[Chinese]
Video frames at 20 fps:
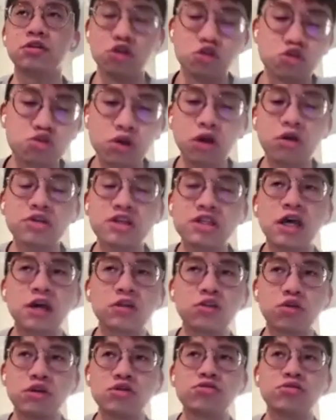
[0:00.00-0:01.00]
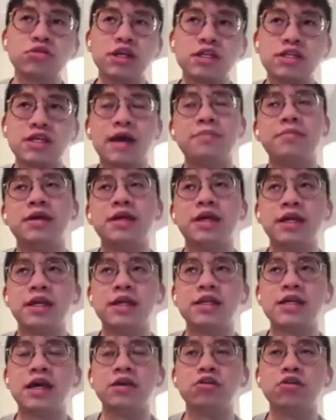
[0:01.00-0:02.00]
你最后是要推出一个产品给
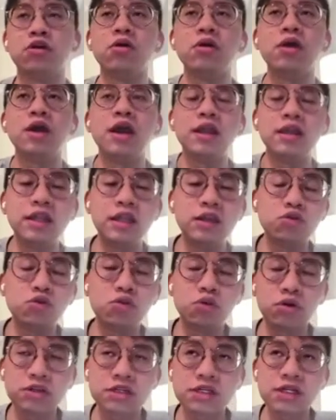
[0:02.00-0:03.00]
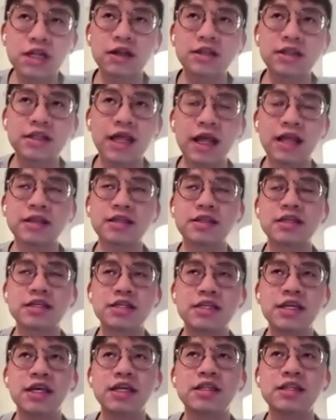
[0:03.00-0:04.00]
人家用。你如果知道大这
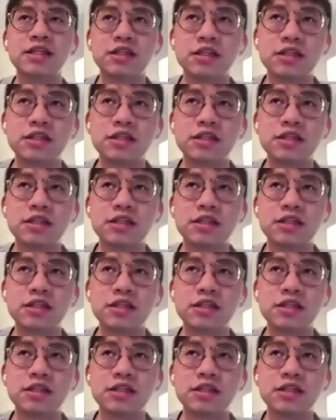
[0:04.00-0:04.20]
些。